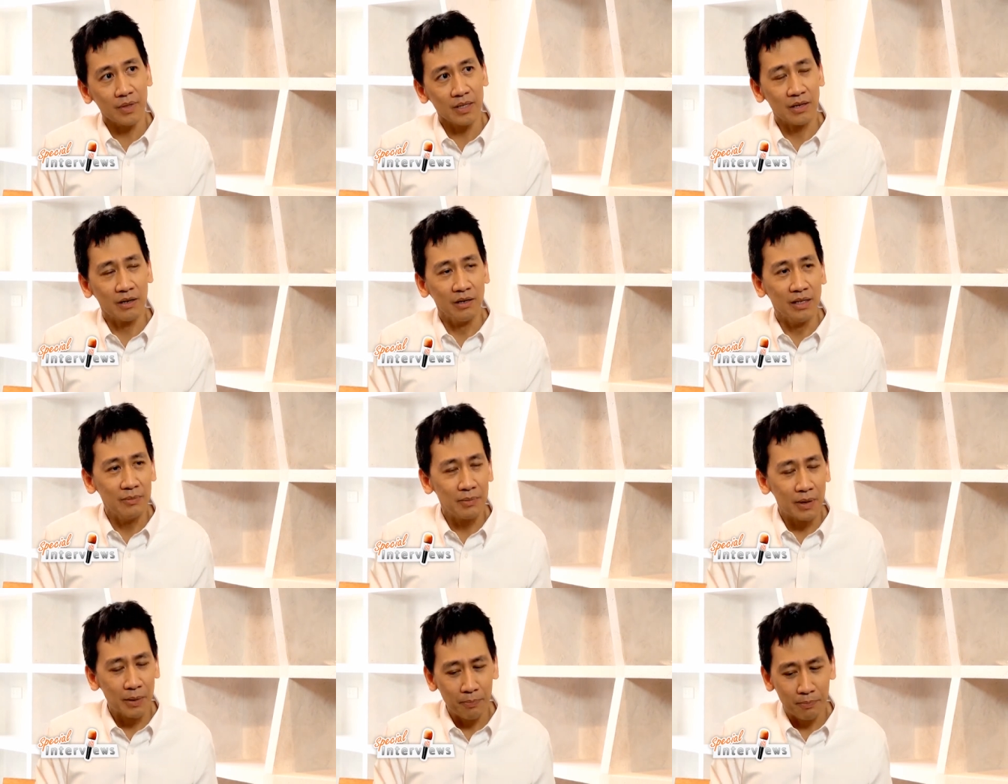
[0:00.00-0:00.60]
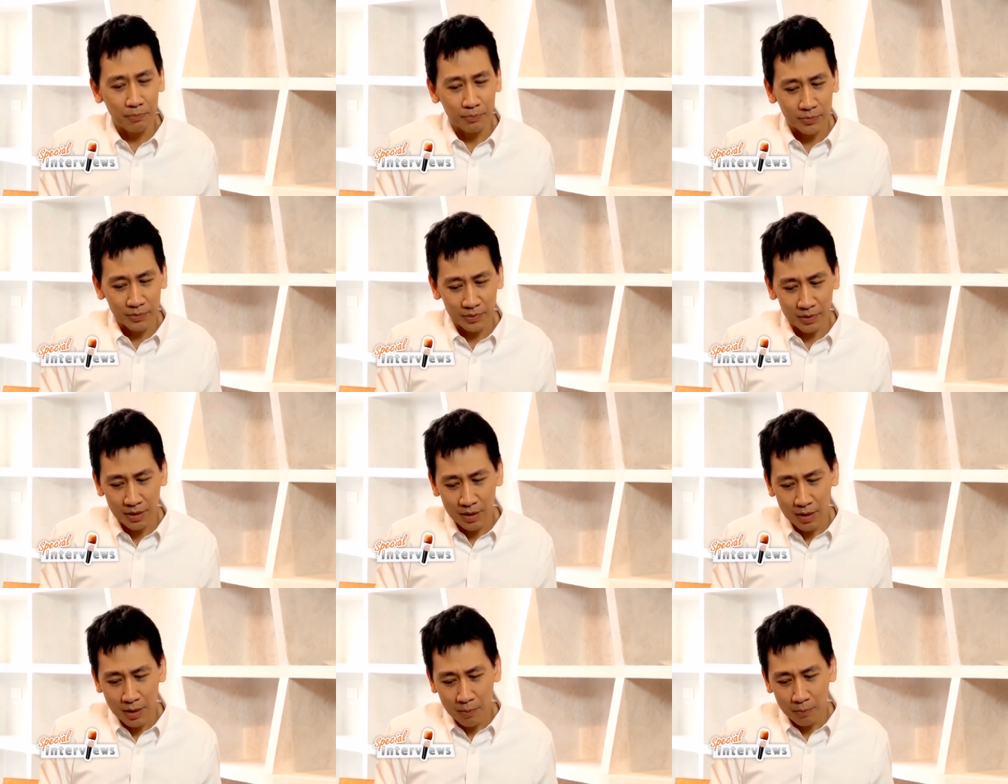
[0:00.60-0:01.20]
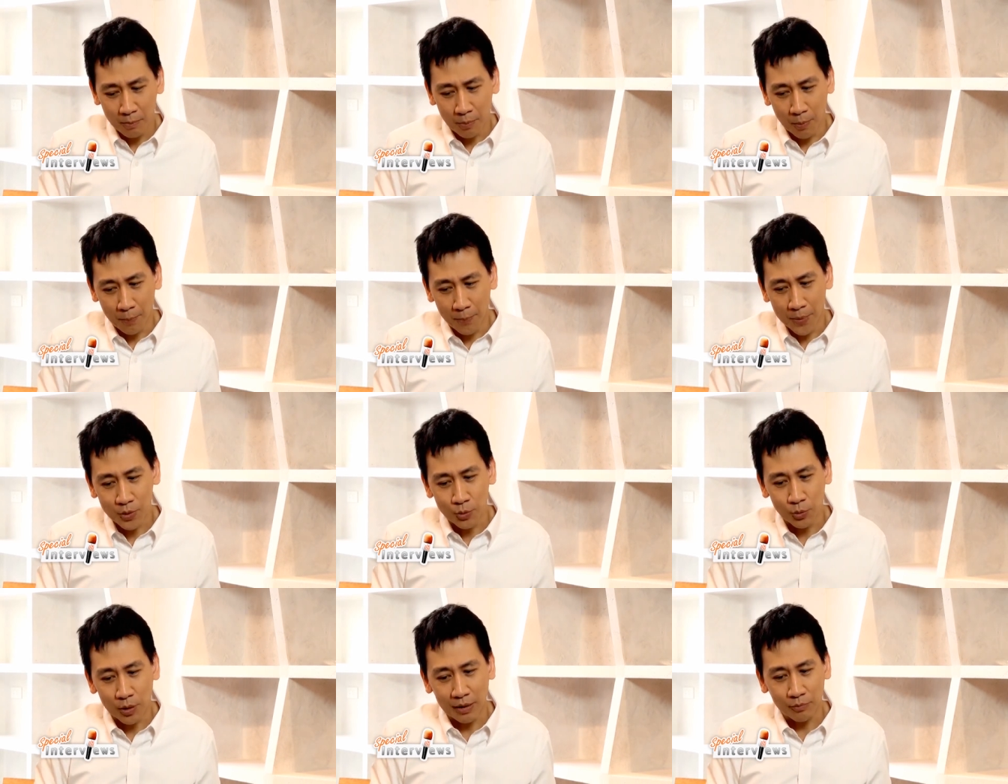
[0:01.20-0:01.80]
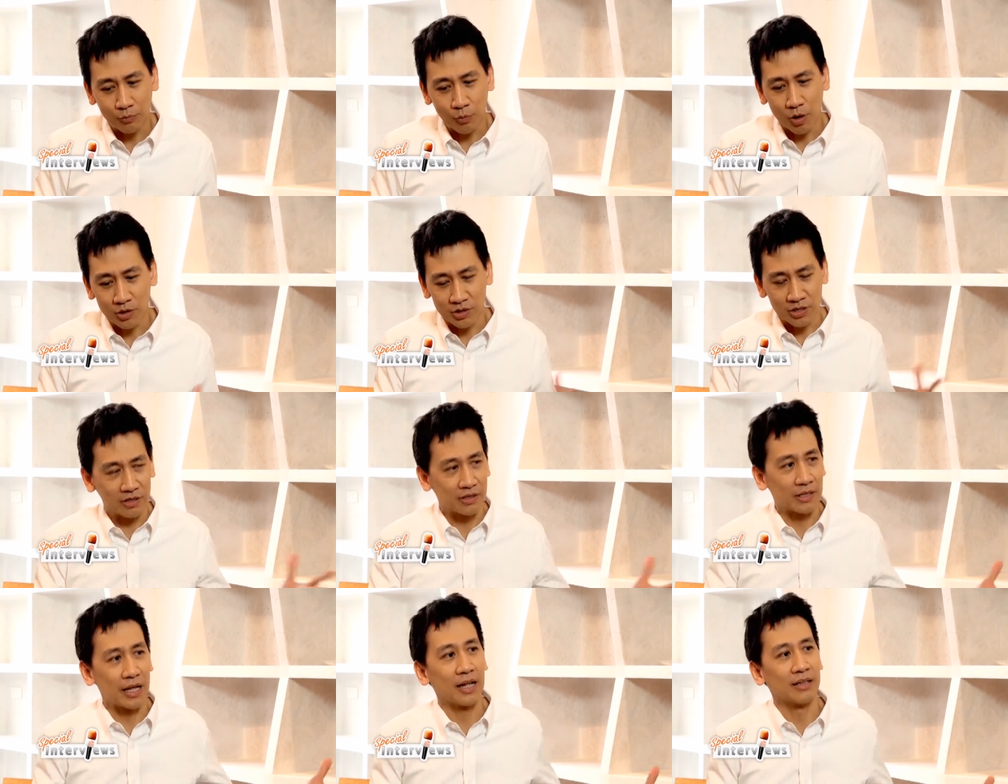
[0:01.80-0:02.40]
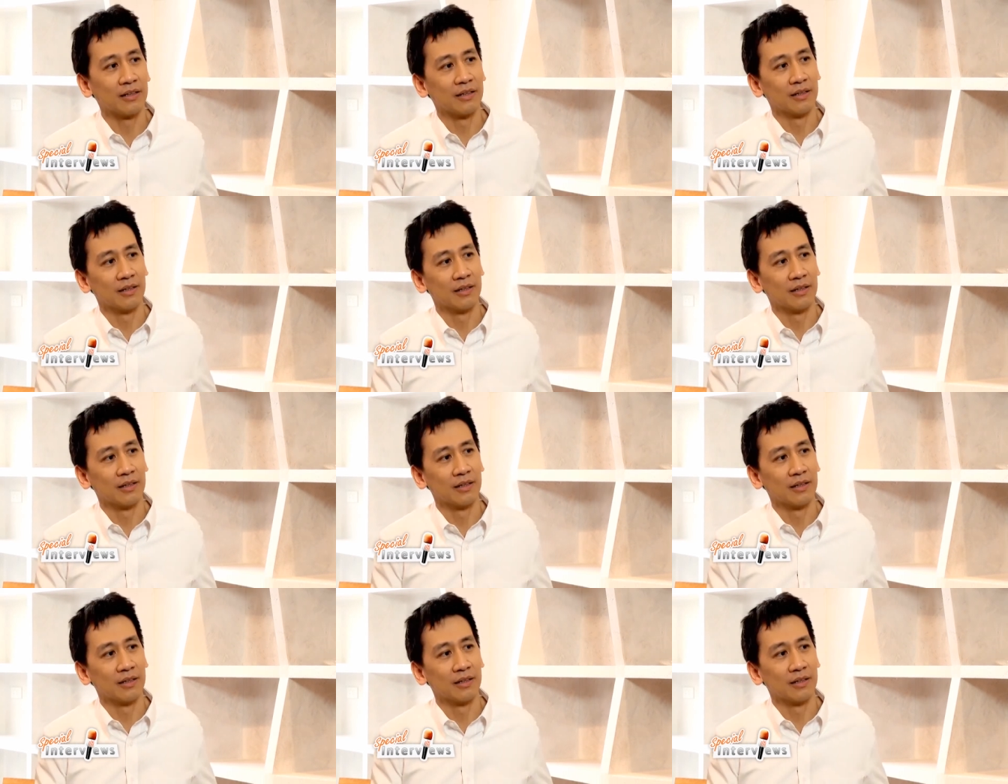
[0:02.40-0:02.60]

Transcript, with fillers: อย่าลืมว่าผมไปอยู่รัฐวอชิงตัน